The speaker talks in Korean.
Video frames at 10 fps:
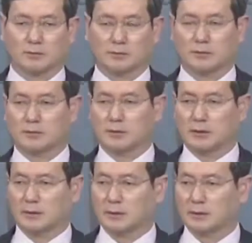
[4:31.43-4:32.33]

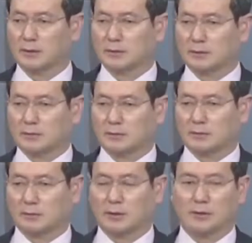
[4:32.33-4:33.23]
그런데
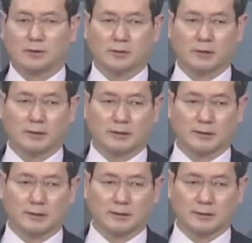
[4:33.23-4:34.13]
여러분 뇌혈관에
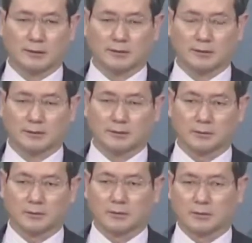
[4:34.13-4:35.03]
이상이 생겨서
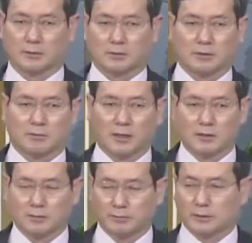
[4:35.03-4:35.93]
그게
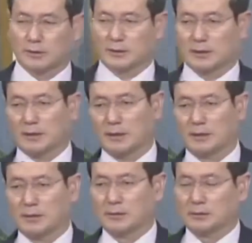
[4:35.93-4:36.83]
막혀버리니까
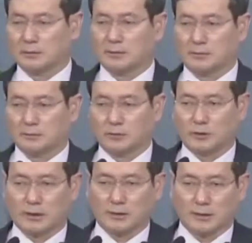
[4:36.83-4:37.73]
그런
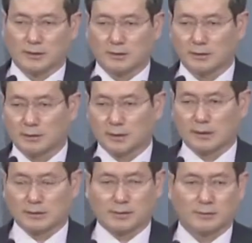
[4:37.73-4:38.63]
문제가 생겼는 것
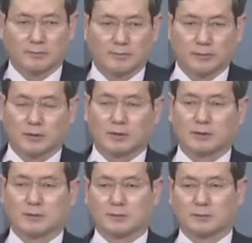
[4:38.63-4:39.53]
같아요.
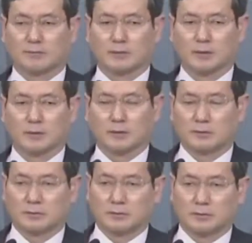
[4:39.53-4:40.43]
그래서
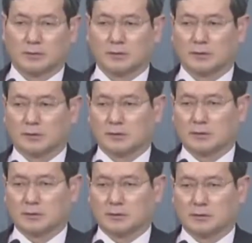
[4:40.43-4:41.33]
여러분
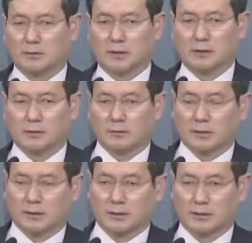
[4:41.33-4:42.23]
이
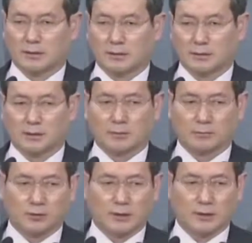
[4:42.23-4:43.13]
뇌혈관에
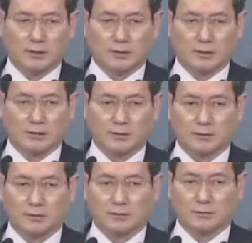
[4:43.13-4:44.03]
문제가 생기는
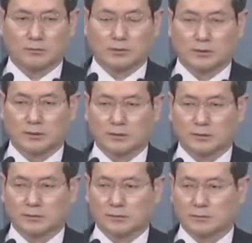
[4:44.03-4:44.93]
이런
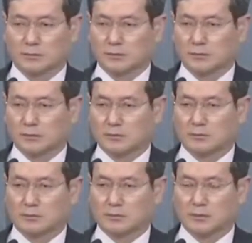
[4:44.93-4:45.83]
문제는요.
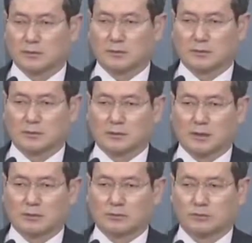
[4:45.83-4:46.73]
여러분 예,
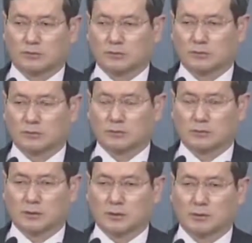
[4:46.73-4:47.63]
아주
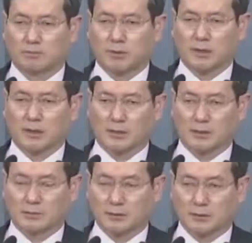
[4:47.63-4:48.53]

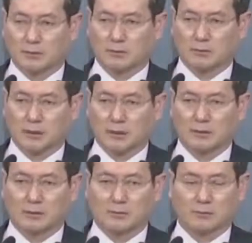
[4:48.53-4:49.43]
급박하게 치료를 해야
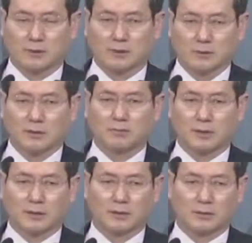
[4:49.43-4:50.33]
되고
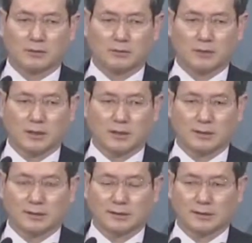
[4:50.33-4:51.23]
긴급하게 치료를 해야
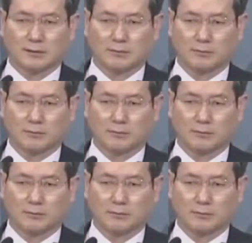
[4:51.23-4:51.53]
되잖아요.